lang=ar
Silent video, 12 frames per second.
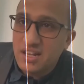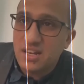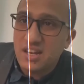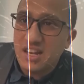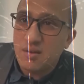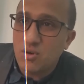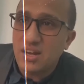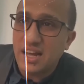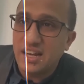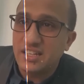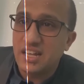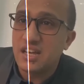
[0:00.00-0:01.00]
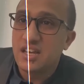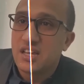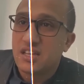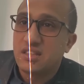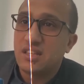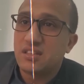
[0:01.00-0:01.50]
انا اللي انا بقول لك عليه ده
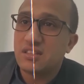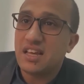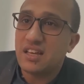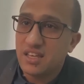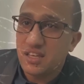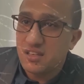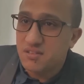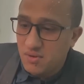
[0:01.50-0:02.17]
اسمه ايه؟ ده ايه؟